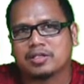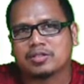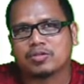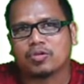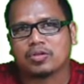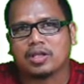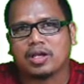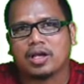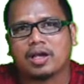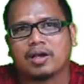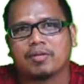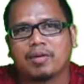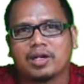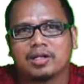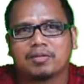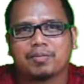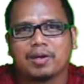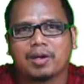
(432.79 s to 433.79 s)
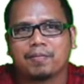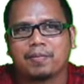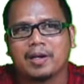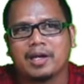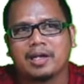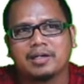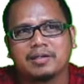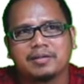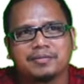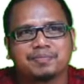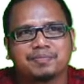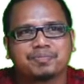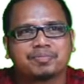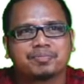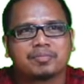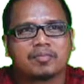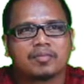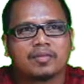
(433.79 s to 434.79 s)
Kota Balikpapan
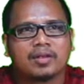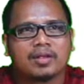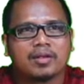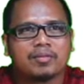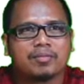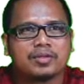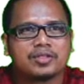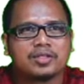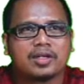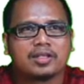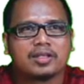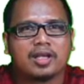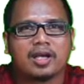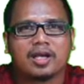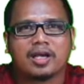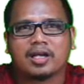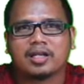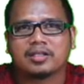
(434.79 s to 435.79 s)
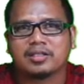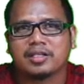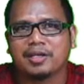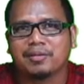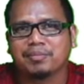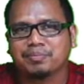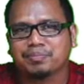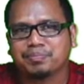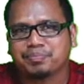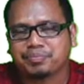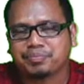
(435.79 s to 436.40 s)
beserta tim